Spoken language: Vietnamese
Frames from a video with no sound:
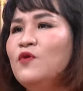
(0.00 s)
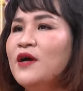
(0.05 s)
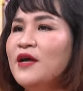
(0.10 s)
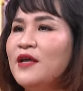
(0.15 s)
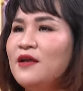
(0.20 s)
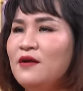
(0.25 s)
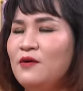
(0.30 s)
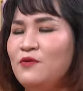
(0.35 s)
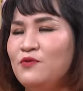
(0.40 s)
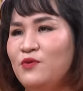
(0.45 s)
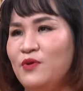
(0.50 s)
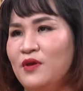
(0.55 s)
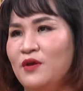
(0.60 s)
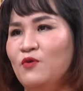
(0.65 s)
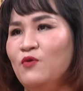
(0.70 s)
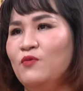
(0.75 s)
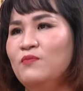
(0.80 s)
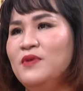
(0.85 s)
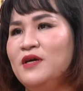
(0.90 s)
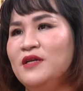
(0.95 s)
qua cái câu chuyện
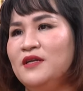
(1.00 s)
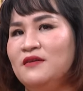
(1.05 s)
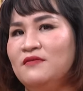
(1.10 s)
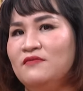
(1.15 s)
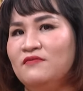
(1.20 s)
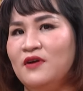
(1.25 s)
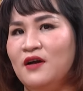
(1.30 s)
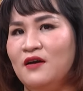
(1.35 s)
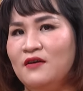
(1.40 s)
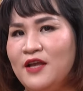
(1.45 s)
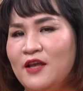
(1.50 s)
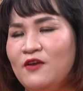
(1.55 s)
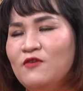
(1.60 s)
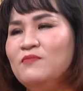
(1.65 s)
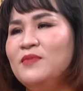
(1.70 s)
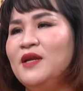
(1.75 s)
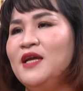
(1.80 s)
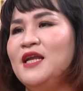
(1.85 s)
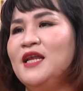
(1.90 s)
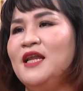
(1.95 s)
của mình ở ngày
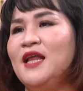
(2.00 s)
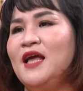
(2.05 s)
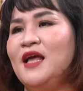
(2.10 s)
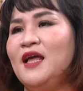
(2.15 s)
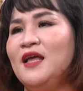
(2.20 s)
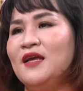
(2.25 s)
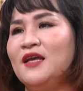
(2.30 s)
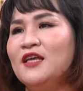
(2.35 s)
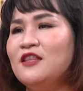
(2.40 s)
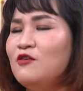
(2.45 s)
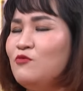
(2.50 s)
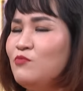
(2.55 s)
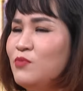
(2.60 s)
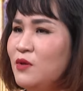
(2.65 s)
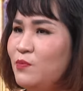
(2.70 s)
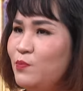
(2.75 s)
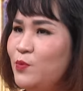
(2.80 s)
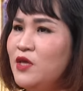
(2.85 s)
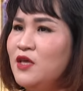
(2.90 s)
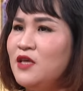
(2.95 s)
hôm nay là cái thông
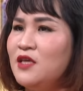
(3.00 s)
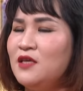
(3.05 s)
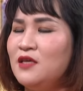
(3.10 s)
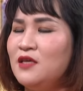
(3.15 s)
điệp gì